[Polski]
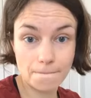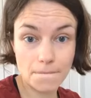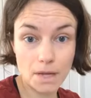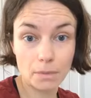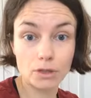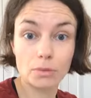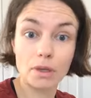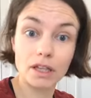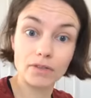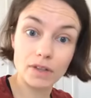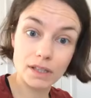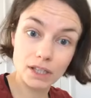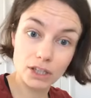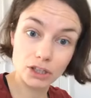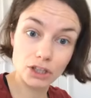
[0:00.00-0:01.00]
Tam, gdzie miała
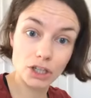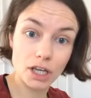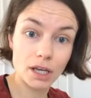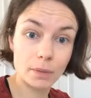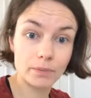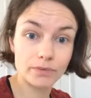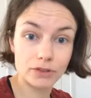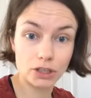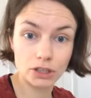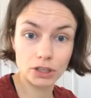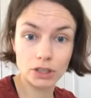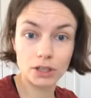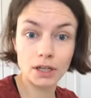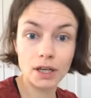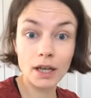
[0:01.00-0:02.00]
najwięcej ziem,
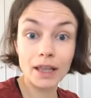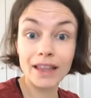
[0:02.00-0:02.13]
wsi,